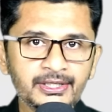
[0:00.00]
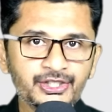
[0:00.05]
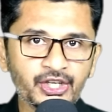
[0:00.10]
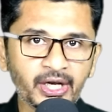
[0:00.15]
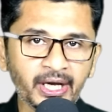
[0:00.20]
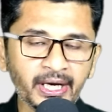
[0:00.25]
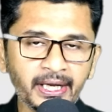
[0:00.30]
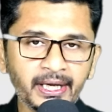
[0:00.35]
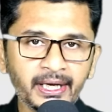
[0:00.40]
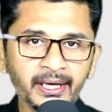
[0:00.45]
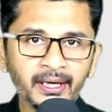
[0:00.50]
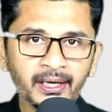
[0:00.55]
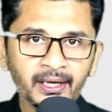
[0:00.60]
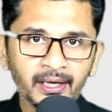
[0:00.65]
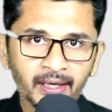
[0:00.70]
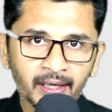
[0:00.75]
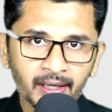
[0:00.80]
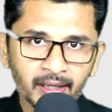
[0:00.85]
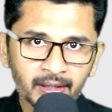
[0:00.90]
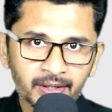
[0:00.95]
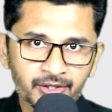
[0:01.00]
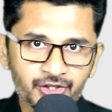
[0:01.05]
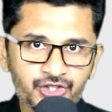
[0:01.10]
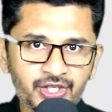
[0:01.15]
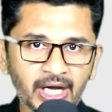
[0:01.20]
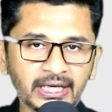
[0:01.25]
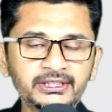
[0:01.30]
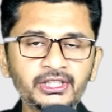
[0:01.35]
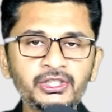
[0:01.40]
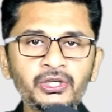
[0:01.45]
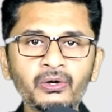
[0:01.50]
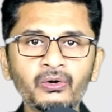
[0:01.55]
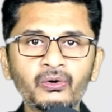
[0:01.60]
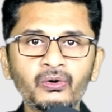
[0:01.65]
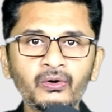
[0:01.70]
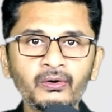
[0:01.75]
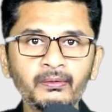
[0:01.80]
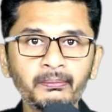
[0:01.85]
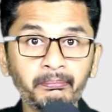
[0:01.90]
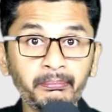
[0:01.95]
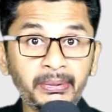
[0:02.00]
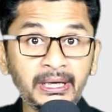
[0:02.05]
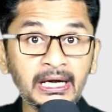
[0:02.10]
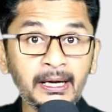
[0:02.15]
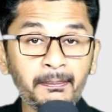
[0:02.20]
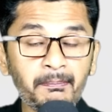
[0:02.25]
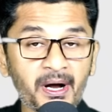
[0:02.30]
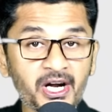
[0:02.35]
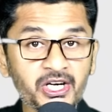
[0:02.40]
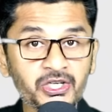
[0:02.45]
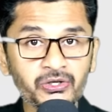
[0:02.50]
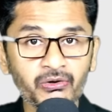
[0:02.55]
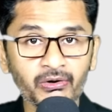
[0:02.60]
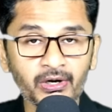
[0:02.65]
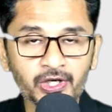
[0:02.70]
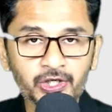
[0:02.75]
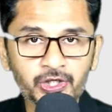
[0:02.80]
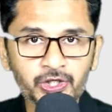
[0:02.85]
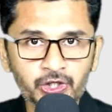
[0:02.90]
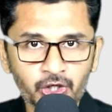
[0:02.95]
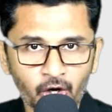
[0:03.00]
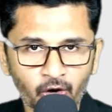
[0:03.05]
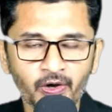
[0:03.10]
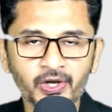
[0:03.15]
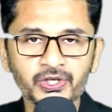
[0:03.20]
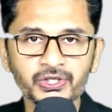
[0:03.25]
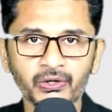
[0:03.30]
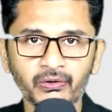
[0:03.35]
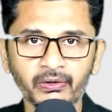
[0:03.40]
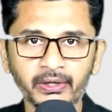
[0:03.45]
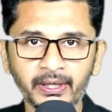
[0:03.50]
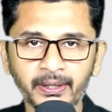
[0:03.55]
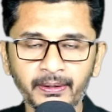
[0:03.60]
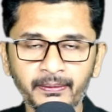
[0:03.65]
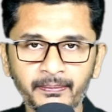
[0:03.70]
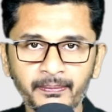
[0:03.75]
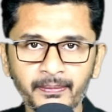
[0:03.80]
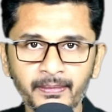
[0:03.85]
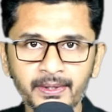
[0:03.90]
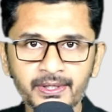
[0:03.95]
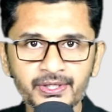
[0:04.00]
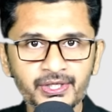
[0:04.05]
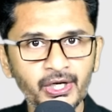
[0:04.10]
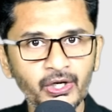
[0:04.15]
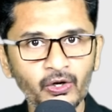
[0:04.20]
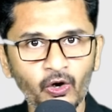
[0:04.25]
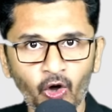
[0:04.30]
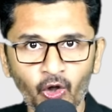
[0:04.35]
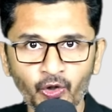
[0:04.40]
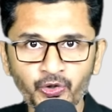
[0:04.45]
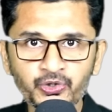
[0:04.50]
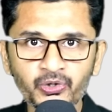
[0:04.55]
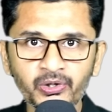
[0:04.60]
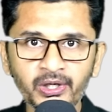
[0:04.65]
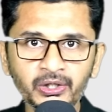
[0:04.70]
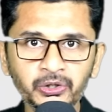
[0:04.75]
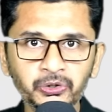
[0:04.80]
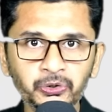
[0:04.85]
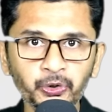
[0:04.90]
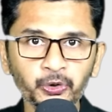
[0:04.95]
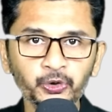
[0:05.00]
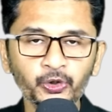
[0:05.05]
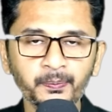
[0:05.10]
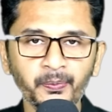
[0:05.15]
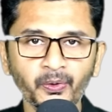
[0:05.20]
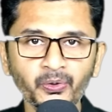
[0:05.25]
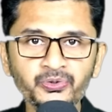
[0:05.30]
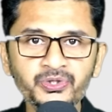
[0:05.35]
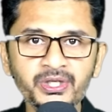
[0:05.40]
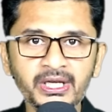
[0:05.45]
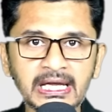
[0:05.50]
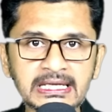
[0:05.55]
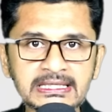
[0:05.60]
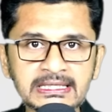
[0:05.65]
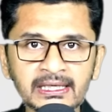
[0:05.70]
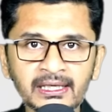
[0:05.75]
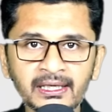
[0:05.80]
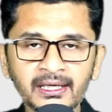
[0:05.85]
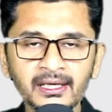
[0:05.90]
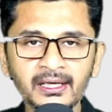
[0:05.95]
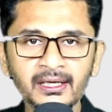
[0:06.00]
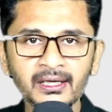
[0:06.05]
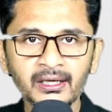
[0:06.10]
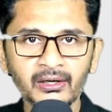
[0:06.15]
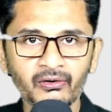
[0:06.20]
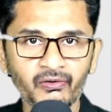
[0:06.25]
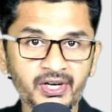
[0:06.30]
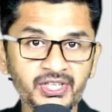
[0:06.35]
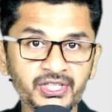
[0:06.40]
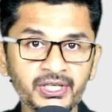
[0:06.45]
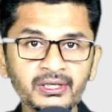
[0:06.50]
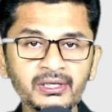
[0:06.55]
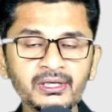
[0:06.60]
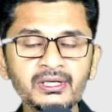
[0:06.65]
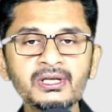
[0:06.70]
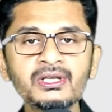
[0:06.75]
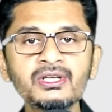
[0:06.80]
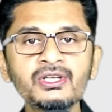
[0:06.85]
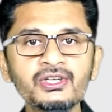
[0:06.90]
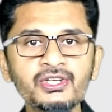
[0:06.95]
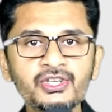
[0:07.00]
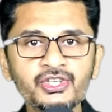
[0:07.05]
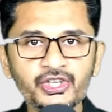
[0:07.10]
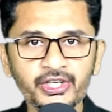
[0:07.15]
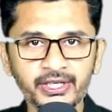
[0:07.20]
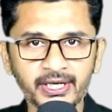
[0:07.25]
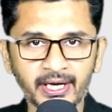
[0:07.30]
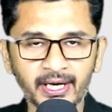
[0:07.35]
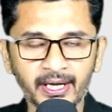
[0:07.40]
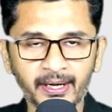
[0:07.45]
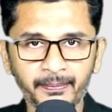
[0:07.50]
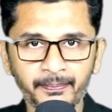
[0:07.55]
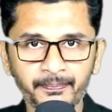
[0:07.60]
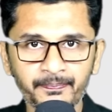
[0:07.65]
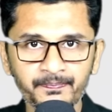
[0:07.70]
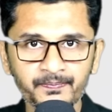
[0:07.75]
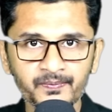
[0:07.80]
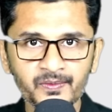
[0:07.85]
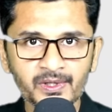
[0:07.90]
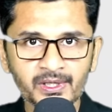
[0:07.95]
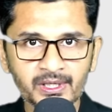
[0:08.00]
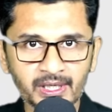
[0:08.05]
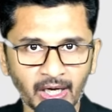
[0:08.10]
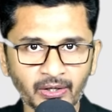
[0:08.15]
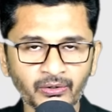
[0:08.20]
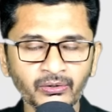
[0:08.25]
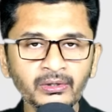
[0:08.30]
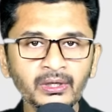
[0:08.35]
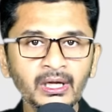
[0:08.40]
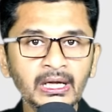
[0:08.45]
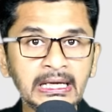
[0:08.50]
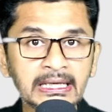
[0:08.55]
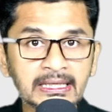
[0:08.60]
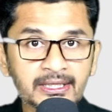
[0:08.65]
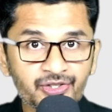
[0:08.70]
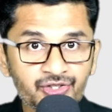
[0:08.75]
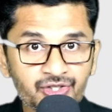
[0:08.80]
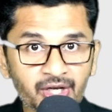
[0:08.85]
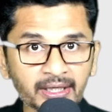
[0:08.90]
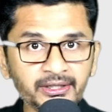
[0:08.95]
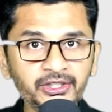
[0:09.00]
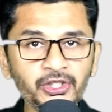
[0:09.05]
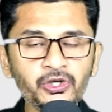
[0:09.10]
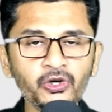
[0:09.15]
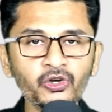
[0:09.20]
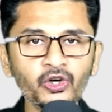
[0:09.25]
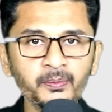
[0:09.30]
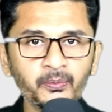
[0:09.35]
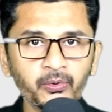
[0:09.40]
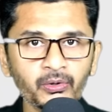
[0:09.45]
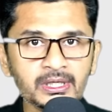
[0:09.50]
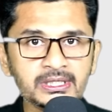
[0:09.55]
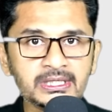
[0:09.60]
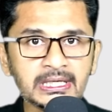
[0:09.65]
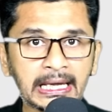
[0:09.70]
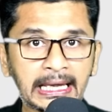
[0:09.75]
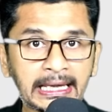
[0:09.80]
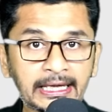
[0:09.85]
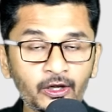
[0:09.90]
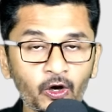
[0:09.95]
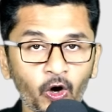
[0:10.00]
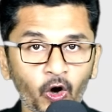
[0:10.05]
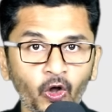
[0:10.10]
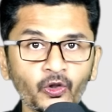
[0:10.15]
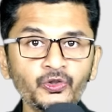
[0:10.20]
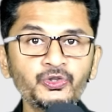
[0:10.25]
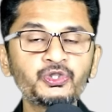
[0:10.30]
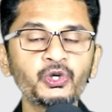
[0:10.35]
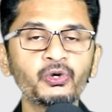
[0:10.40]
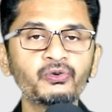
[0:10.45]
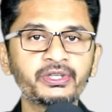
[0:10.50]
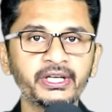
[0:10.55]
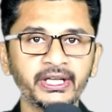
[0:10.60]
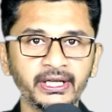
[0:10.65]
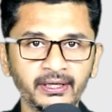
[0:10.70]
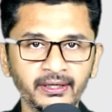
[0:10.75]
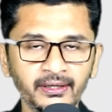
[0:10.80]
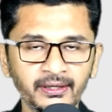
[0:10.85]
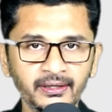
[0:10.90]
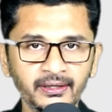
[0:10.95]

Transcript: যেখানে জাতিসংঘ বিল পাশ করার সঙ্গে সঙ্গে সেই অঞ্চলে দ্রুত পৌঁছে গেছে রাশিয়ান সেনারা কারণ জাতিসংঘ বলেছে এই অঞ্চলটি